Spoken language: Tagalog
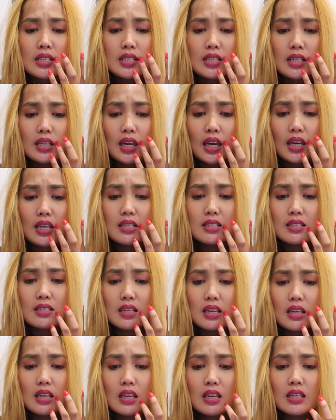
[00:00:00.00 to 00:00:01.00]
Si
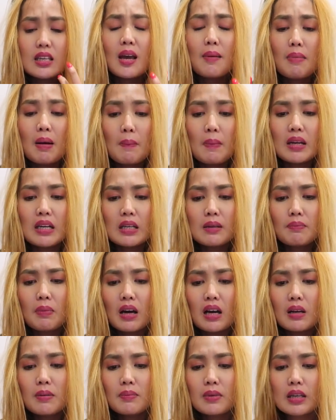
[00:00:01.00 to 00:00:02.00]
Casey, yeah, babalik
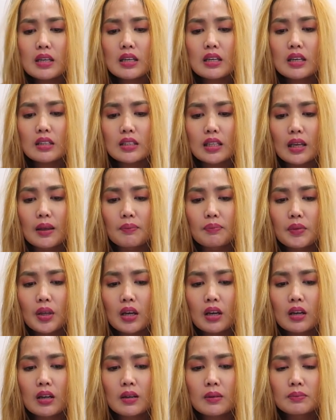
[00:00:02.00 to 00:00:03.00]
pa kami. Hindi,
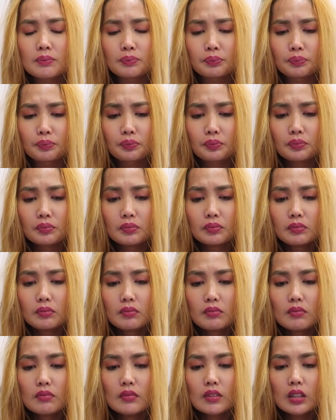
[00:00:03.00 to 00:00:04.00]
um,
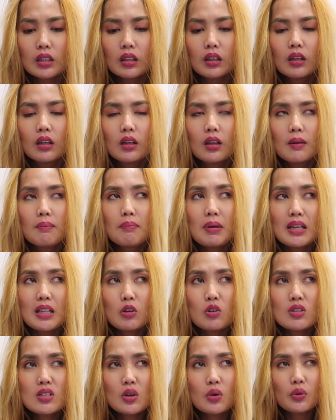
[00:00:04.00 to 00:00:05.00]

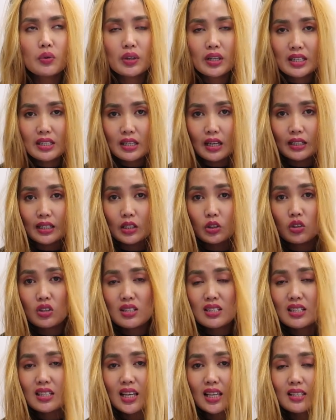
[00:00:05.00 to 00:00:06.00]
balik ko sa Korea, nandun
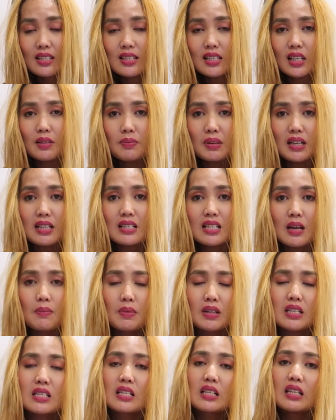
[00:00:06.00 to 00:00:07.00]
na si Daddy Scott,
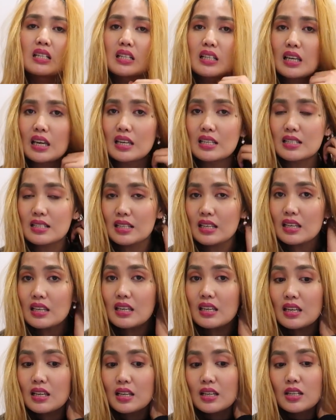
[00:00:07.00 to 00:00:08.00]
magkasama na sila ni
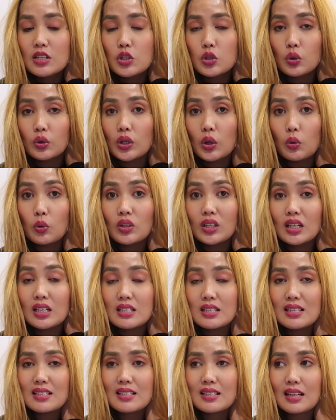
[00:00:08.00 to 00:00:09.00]
Casey. So, nauna
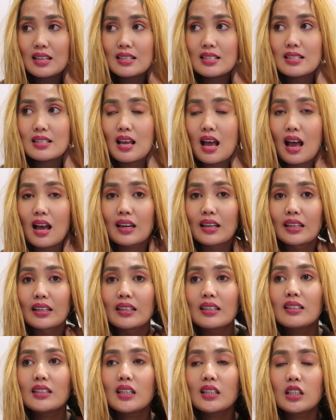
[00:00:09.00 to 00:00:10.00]
na si Scott sa
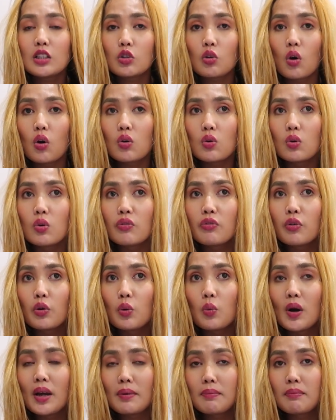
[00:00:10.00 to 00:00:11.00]
akin. Nandito ako
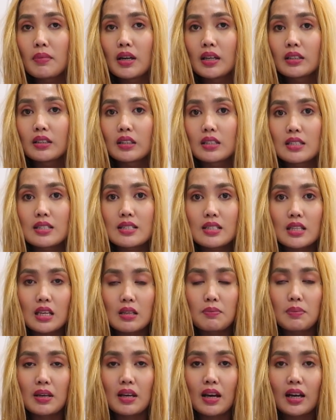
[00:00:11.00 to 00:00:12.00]
for one month, stay
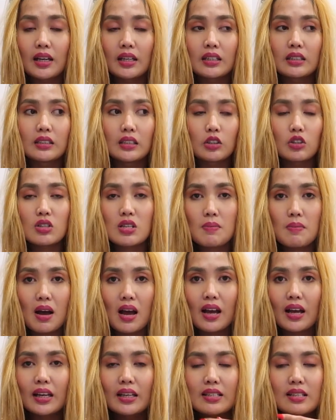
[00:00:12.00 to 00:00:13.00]
behind dito sa
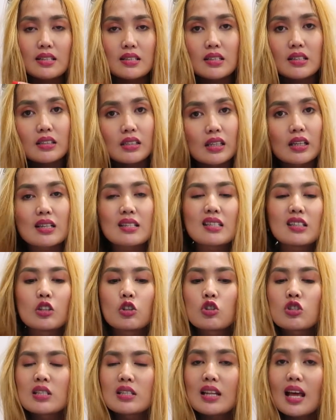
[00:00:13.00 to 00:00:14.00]
bahay sa Sydney kasi
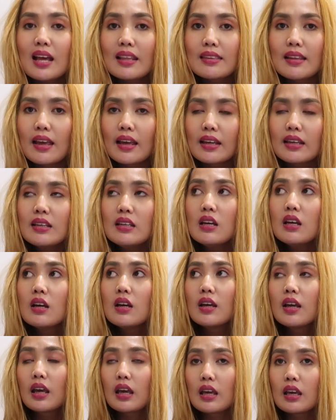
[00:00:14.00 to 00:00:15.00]
dito si nanay.
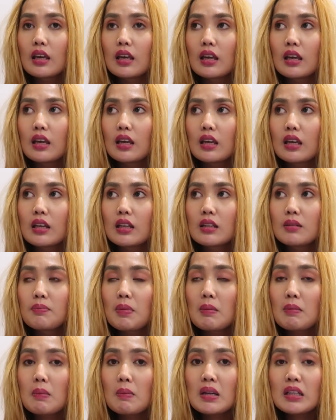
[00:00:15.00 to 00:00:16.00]
And
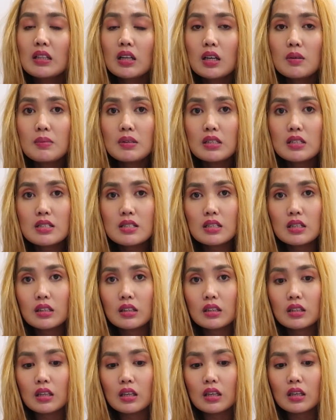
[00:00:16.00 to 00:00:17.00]
pagbabalik na kami ng
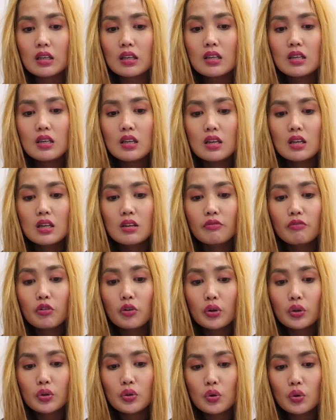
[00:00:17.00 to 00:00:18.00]
Sydney
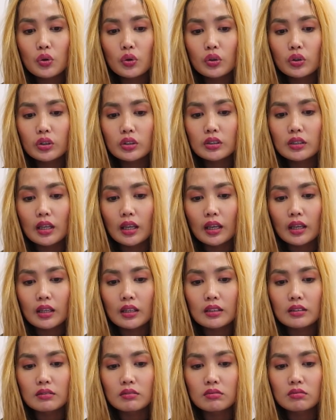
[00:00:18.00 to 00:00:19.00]
for good
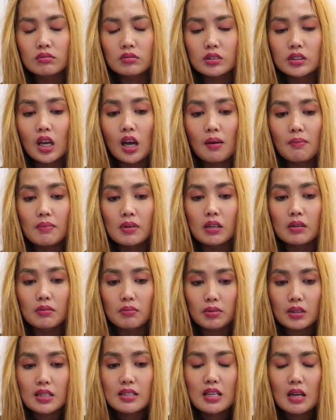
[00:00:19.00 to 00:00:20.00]
and yeah,
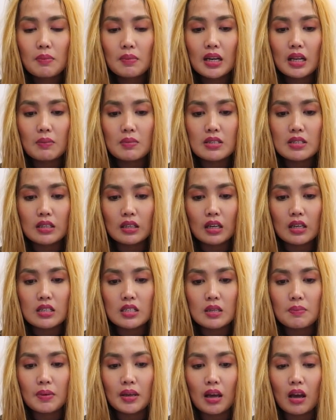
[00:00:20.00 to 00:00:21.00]
kasama namin si
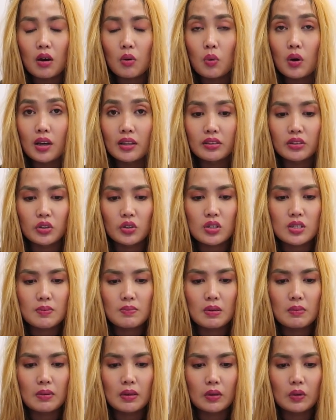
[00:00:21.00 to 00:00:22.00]
Casey may awa ang Diyos,
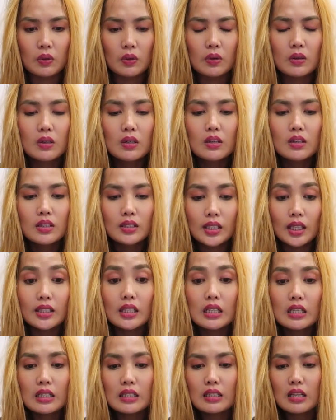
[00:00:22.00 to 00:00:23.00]
bebe ko.
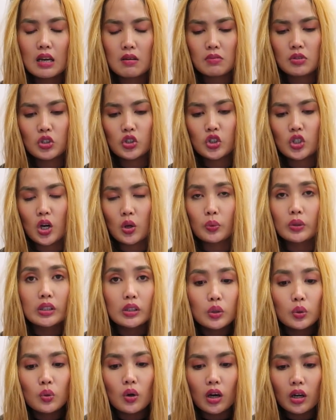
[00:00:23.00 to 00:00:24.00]
Dadalhin namin siya. We'll
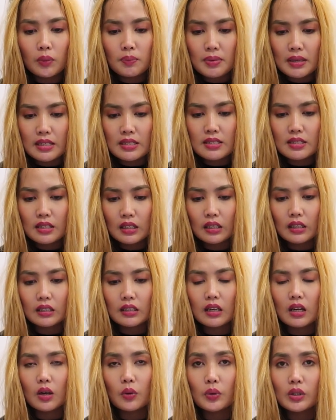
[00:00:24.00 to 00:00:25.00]
do our best
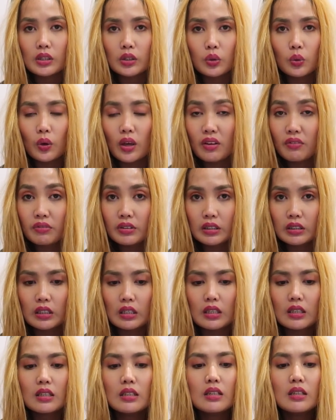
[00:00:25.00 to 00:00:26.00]
talaga. We'll do
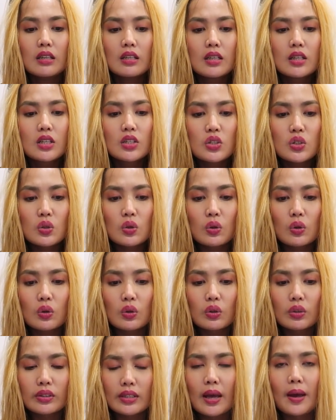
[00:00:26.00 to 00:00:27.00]
everything.
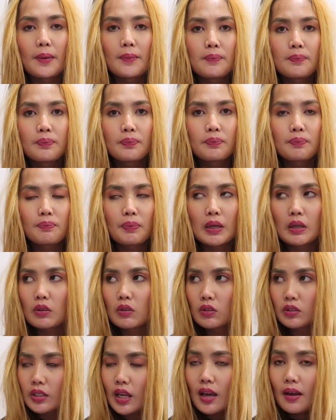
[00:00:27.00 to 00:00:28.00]
So, yeah.
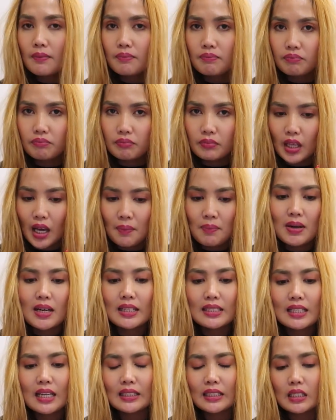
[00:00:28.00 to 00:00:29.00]
Pero, yeah.
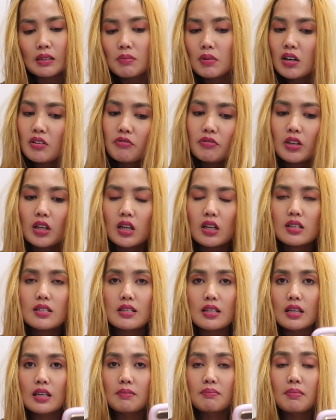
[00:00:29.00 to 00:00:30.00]
Abangan natin ang mga vlogs
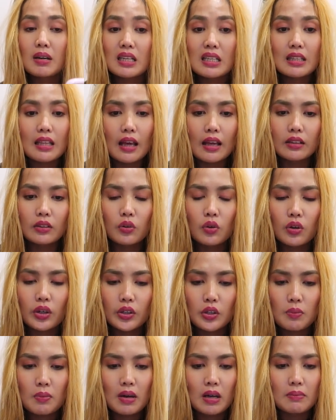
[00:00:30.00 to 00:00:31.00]
and balitaan ko
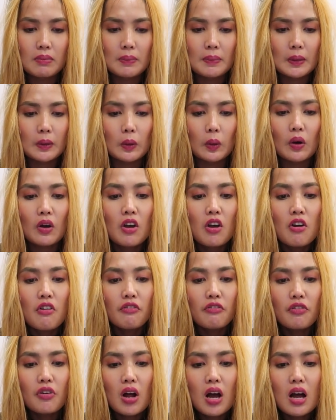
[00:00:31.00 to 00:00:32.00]
kayo mga bebe ko.
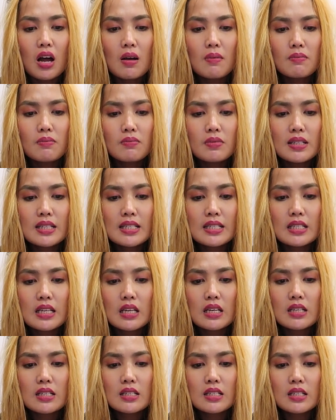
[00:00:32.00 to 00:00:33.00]
From
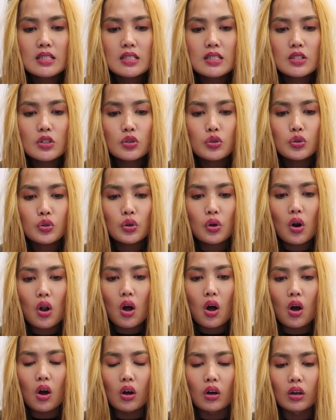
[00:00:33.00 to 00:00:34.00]
Sis
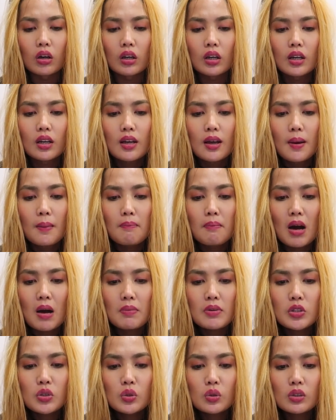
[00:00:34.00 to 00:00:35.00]
strong.
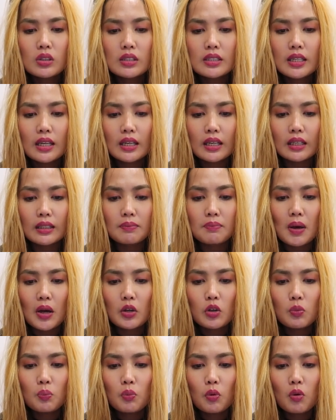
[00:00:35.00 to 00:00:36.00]
Mommy Juliet,
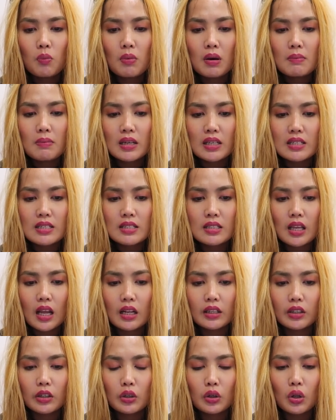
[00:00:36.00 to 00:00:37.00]
paano po ba
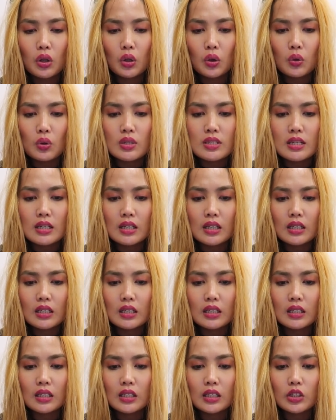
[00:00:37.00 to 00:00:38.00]
mag-style ng clothes? Ang
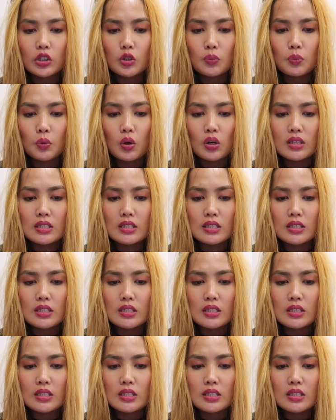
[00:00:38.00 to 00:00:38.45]
galing-galing niyo po